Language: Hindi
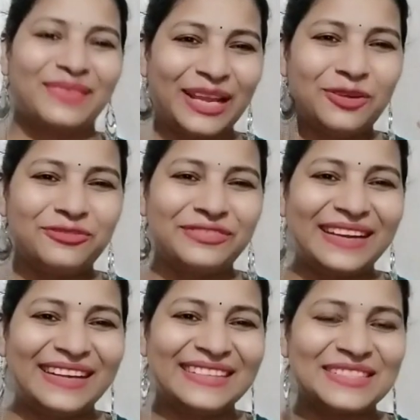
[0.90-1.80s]
हेलो
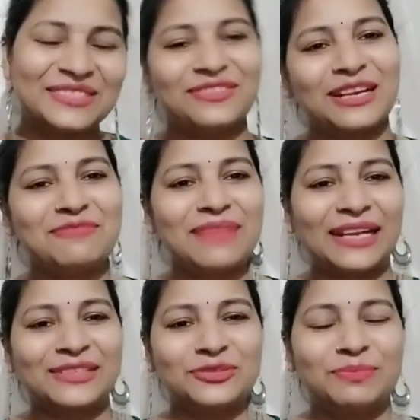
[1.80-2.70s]
फ्रेंड्स वेलकम
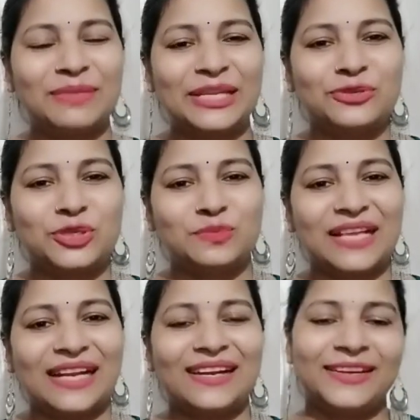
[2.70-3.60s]
बैक टू माय यूट्यूब
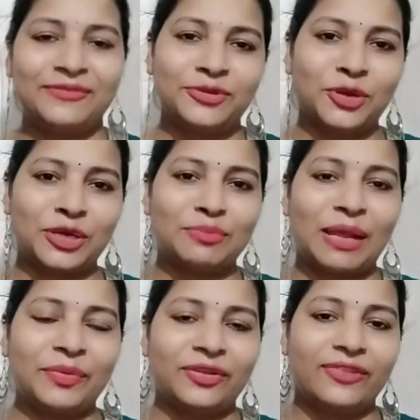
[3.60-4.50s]
चैनल रिव्यू कॉर्नर
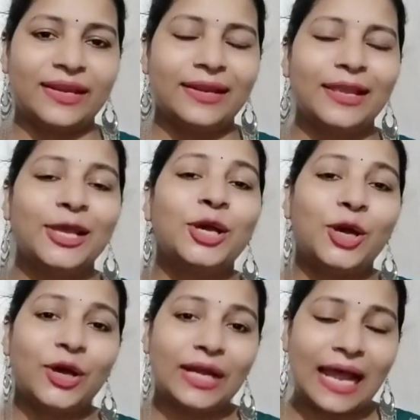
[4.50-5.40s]
बाय परवीन
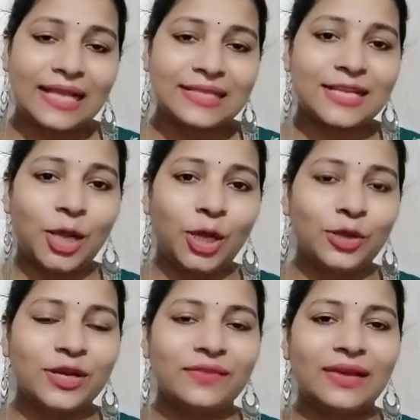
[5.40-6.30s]
और आज का हॉल
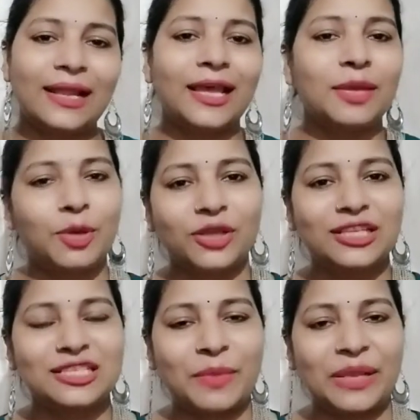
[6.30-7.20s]
होने वाला है बहुत
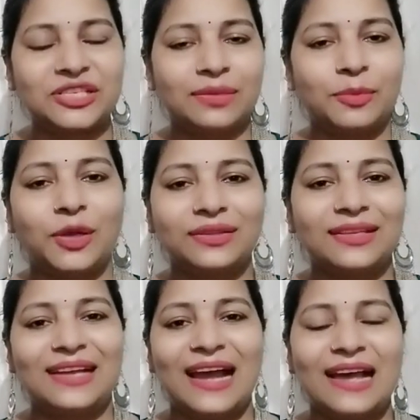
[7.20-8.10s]
ही स्पेशल बहुत
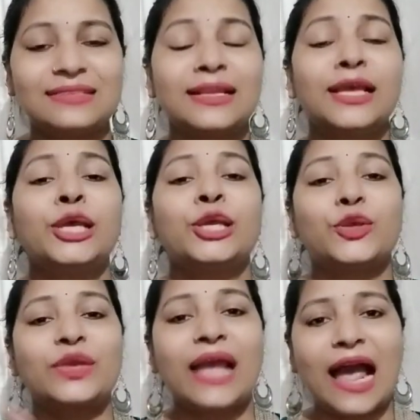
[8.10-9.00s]
ही ख़ास
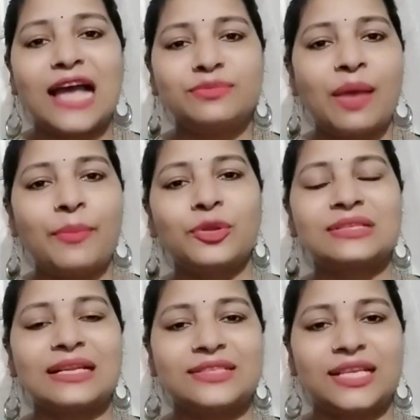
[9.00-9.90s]
क्योंकि आज मैं आप लोग के
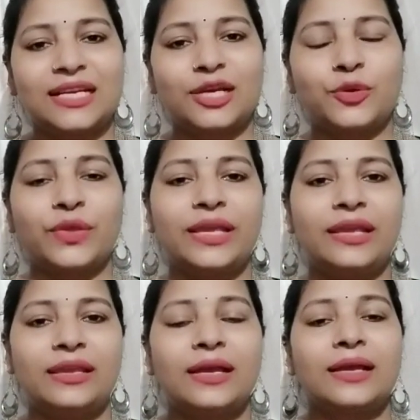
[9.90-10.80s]
साथ शेयर
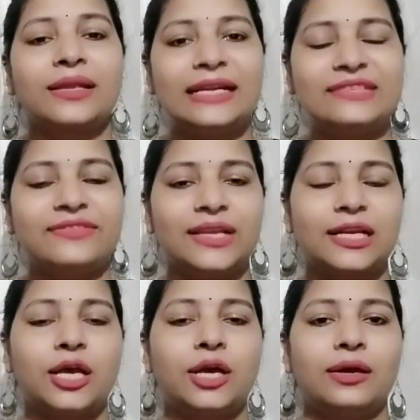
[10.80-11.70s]
करूँगी किड्स वियर
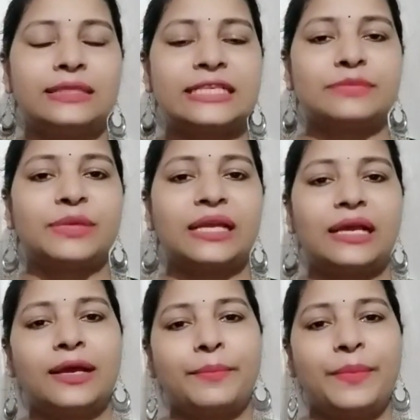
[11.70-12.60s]
का हॉल जिसमें
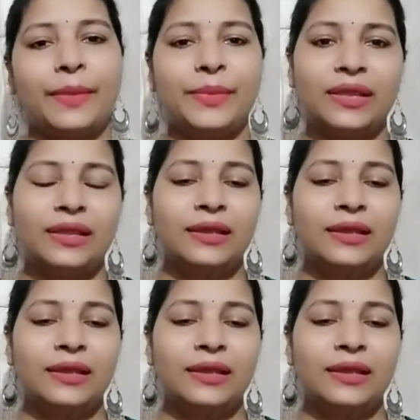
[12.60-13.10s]
आप बेबी